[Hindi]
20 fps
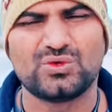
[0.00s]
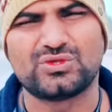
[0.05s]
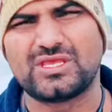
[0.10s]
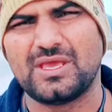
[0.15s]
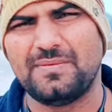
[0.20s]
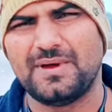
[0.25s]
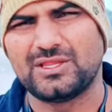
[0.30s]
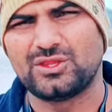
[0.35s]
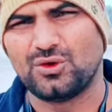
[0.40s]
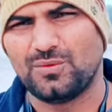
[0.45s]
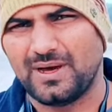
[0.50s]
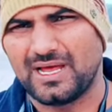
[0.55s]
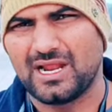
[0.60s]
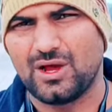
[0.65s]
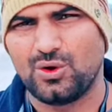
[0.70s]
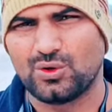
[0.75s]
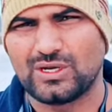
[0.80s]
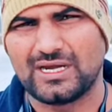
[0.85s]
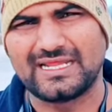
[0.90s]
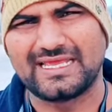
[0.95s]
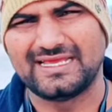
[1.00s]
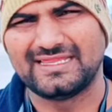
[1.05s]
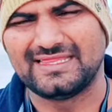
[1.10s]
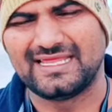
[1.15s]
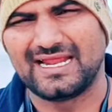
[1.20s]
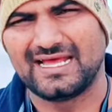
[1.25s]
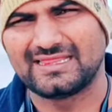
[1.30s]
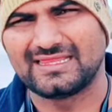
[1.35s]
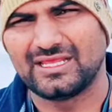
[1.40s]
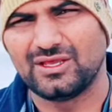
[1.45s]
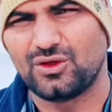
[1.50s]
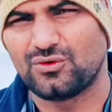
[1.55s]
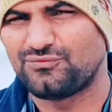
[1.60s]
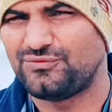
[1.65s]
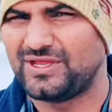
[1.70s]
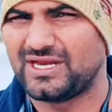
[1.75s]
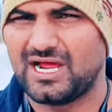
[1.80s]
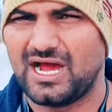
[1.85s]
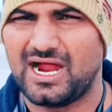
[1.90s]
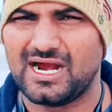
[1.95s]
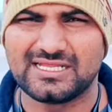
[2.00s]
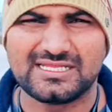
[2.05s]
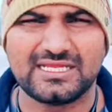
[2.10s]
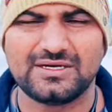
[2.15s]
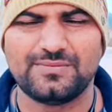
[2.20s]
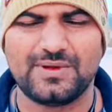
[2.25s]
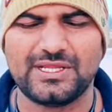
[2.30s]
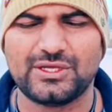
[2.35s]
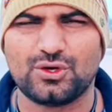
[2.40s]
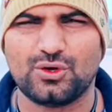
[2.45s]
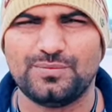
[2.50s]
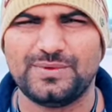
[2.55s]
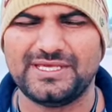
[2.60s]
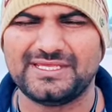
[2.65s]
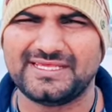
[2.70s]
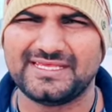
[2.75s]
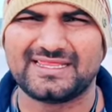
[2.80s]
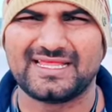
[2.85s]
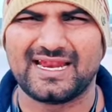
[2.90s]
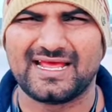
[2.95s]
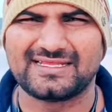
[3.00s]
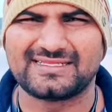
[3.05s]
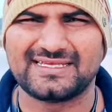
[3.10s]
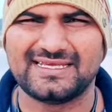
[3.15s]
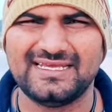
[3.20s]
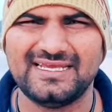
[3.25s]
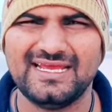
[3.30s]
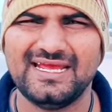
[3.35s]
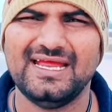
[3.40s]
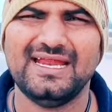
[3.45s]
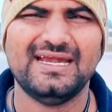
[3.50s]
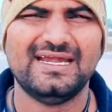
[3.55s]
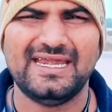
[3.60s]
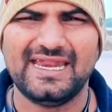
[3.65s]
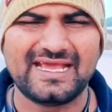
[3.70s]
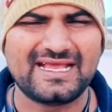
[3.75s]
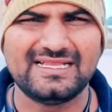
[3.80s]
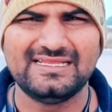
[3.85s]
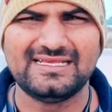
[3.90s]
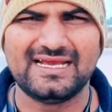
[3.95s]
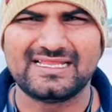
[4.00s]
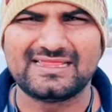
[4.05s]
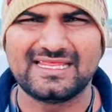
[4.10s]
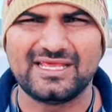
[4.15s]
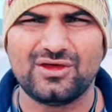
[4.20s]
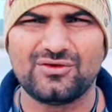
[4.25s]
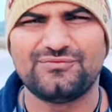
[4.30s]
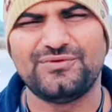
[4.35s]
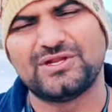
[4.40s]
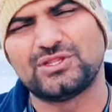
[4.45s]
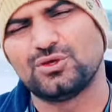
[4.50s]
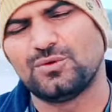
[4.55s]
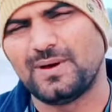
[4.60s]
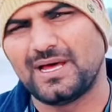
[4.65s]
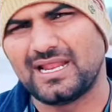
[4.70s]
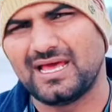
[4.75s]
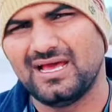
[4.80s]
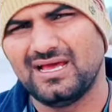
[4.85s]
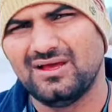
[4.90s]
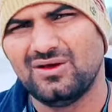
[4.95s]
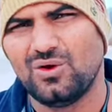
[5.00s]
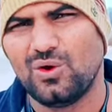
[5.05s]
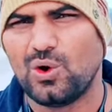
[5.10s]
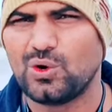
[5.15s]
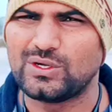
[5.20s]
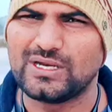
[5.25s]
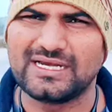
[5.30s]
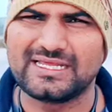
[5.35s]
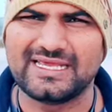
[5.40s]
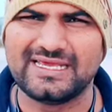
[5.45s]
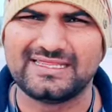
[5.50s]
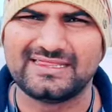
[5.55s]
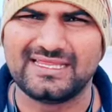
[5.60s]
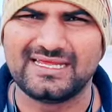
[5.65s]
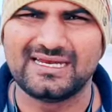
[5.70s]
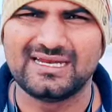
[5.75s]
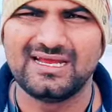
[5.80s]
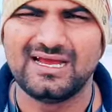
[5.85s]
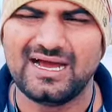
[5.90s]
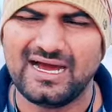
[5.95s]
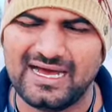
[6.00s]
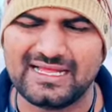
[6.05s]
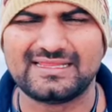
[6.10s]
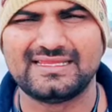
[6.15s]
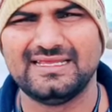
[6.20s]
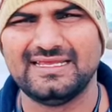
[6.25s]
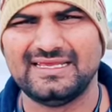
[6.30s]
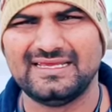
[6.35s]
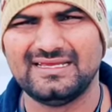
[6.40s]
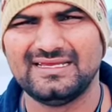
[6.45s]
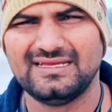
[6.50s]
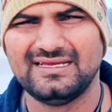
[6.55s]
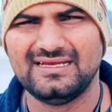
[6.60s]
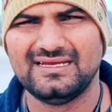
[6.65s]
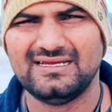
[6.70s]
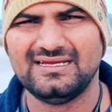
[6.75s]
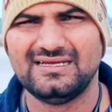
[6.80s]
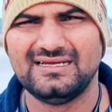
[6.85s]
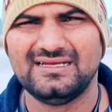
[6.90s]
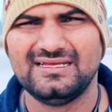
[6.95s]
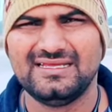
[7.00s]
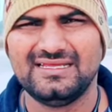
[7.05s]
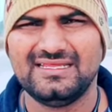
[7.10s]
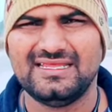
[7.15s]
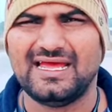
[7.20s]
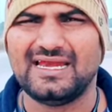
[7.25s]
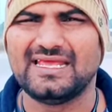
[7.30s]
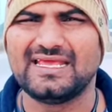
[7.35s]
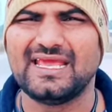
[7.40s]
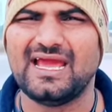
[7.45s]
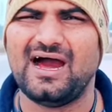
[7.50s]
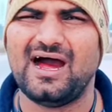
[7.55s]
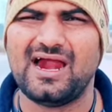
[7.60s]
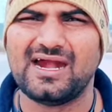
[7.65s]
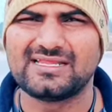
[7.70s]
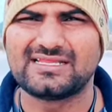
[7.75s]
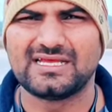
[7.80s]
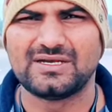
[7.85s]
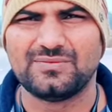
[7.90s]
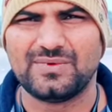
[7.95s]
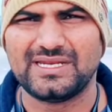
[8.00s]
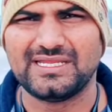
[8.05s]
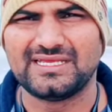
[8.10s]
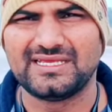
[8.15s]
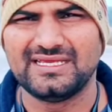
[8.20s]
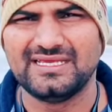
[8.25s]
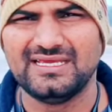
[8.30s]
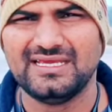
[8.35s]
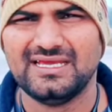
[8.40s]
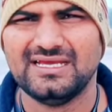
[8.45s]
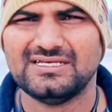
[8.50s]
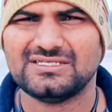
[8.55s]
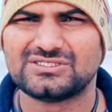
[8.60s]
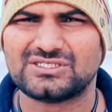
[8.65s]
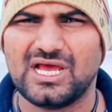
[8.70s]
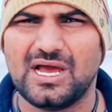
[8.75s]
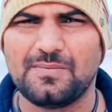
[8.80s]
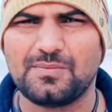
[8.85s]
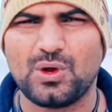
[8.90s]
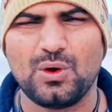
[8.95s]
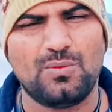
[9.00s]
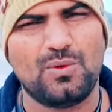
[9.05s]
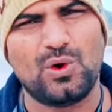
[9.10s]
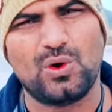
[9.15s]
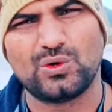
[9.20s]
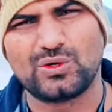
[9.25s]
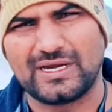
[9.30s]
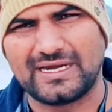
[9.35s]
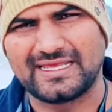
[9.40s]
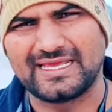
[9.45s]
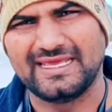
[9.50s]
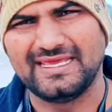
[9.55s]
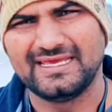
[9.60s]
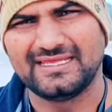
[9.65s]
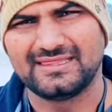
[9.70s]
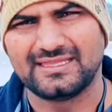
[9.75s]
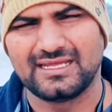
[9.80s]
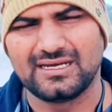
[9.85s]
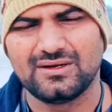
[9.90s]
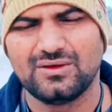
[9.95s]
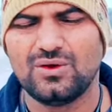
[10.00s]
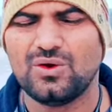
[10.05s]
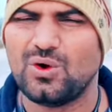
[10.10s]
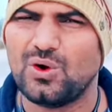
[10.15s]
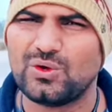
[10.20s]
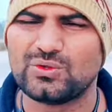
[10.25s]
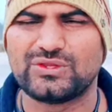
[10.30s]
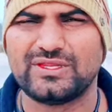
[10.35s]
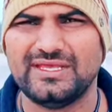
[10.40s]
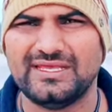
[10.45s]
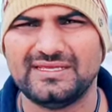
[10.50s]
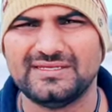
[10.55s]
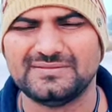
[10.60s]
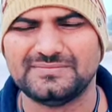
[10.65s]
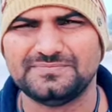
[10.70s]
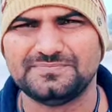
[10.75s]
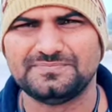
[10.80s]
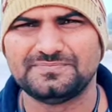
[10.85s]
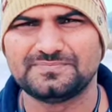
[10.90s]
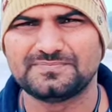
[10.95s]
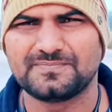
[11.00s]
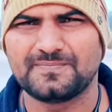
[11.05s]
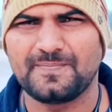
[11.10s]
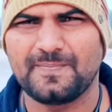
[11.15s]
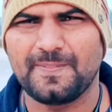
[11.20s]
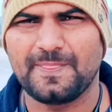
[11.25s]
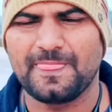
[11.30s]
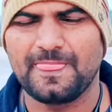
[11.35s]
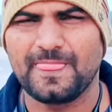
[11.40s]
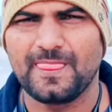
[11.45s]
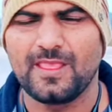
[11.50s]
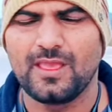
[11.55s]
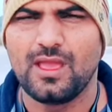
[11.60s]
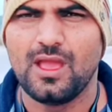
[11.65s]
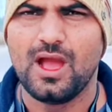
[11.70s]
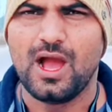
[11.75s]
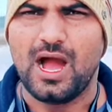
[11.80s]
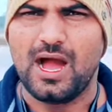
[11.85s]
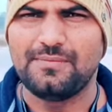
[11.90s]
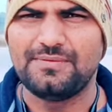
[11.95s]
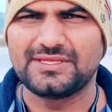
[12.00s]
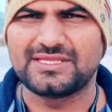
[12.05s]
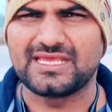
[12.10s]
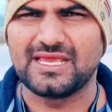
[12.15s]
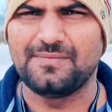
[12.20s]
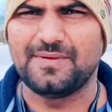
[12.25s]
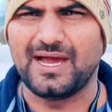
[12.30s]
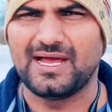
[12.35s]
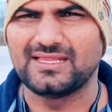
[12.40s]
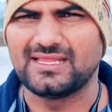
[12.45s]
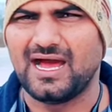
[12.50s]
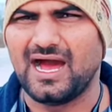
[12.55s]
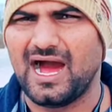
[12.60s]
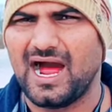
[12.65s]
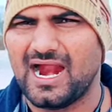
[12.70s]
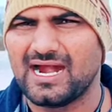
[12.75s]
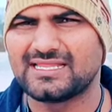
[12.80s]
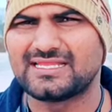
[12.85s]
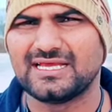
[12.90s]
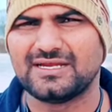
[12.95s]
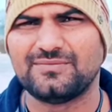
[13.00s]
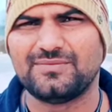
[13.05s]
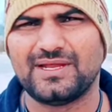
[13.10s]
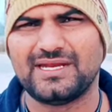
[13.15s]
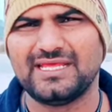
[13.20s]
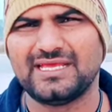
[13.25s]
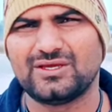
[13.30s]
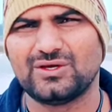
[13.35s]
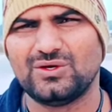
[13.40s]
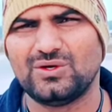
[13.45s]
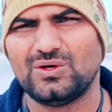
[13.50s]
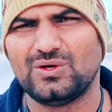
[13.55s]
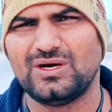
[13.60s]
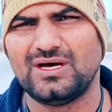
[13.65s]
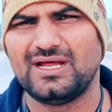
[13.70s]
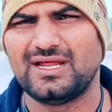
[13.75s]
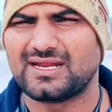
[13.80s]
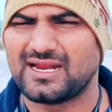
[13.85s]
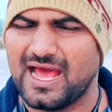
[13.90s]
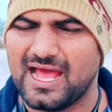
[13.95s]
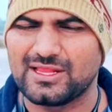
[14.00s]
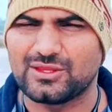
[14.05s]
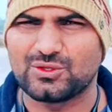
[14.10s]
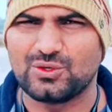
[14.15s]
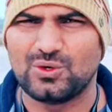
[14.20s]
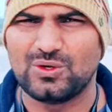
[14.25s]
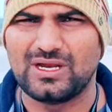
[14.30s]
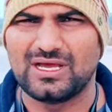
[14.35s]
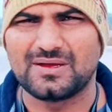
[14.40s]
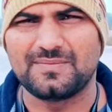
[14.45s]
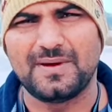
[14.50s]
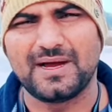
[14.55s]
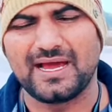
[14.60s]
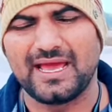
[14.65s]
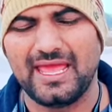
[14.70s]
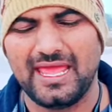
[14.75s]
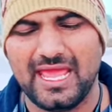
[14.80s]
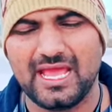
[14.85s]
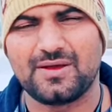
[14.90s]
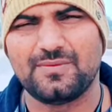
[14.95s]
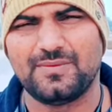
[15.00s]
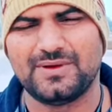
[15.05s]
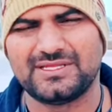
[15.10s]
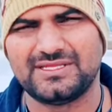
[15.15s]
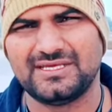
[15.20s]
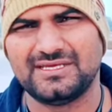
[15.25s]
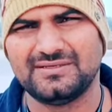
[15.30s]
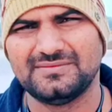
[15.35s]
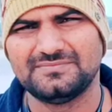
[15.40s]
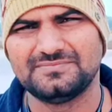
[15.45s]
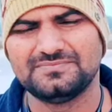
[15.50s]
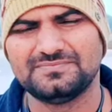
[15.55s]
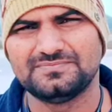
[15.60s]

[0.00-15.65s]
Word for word: उसके बाद दोबारा होटल के अंदर आते हैं और फिर आठ जनवरी को भी इसी तरह से निकल जाते हैं और फिर दोबारा होटल के अंदर आते हैं यानी कि आठ जनवरी की शाम को वो होटल के ही अंदर होते हैं अब इसके बाद आठ जनवरी को रात को लगभग एक बजे